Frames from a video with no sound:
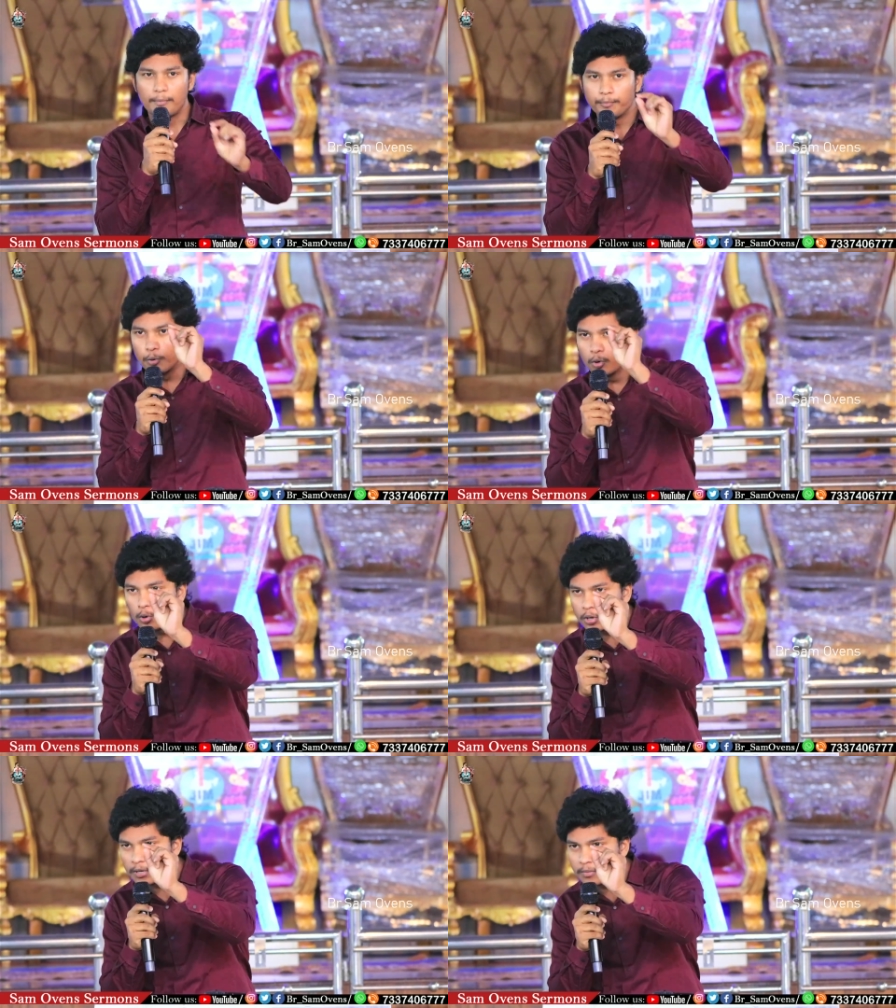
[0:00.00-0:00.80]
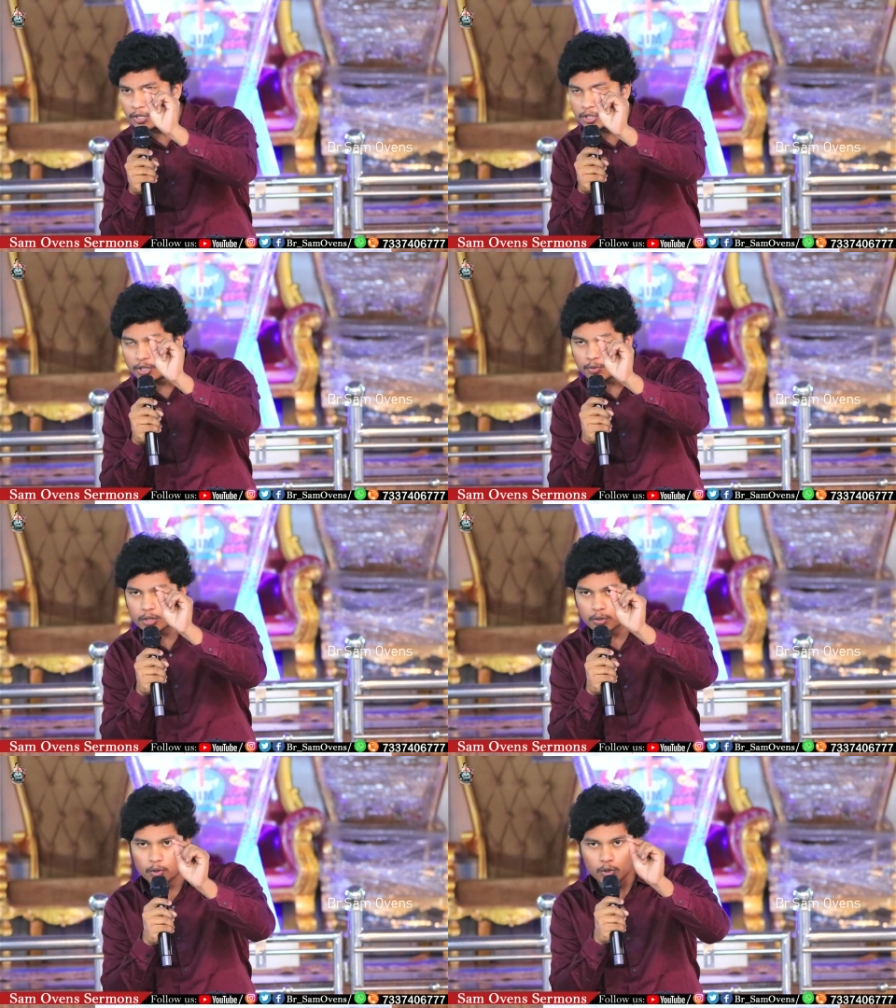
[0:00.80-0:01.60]
పురుగుని మీ
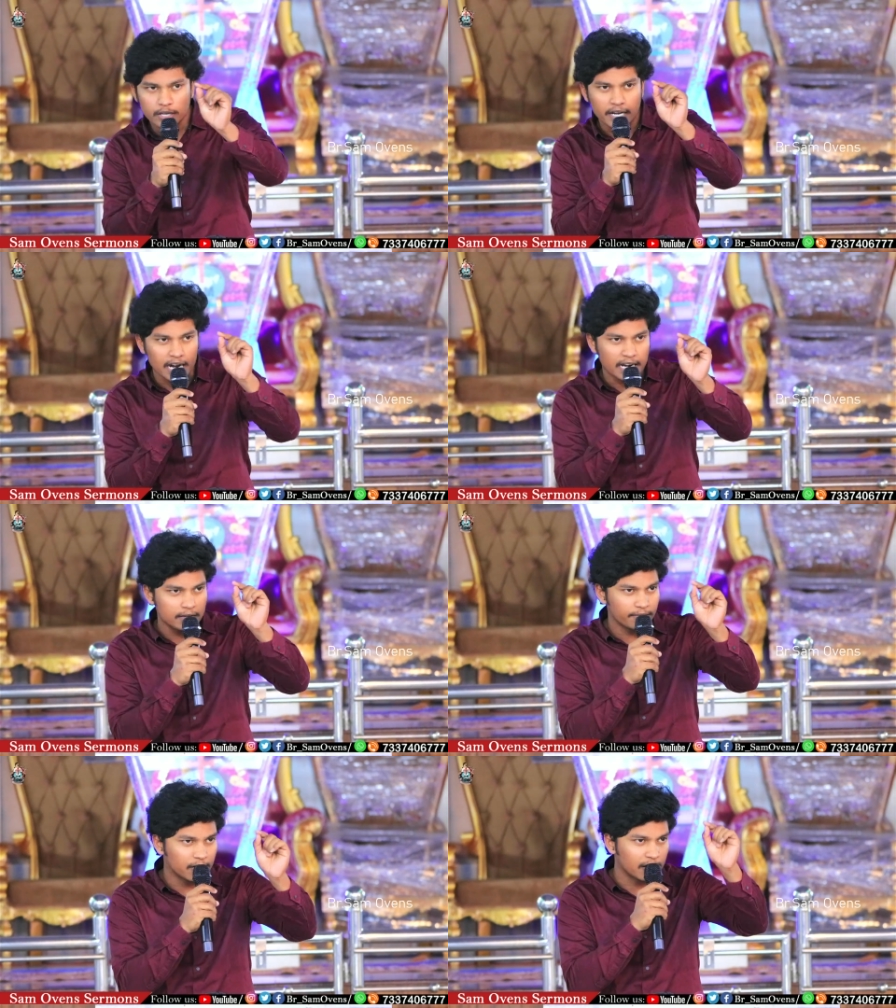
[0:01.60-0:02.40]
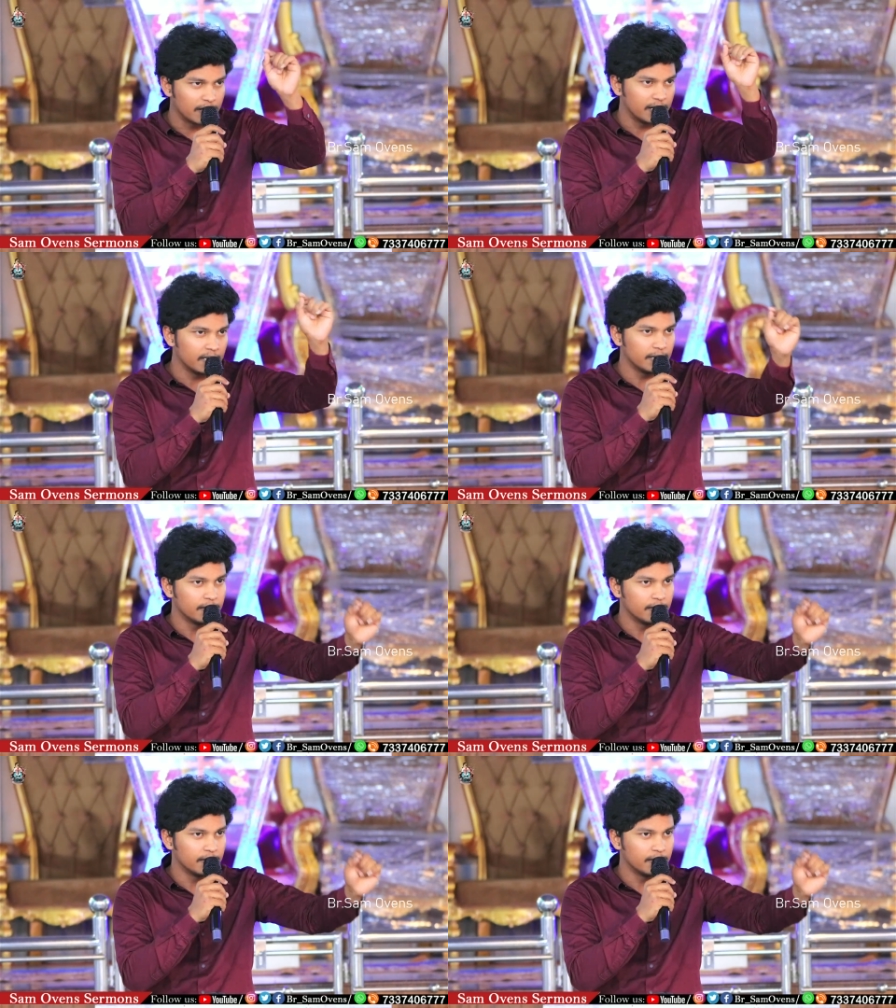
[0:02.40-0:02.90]
జీవితంలోకి రానివ్వకండి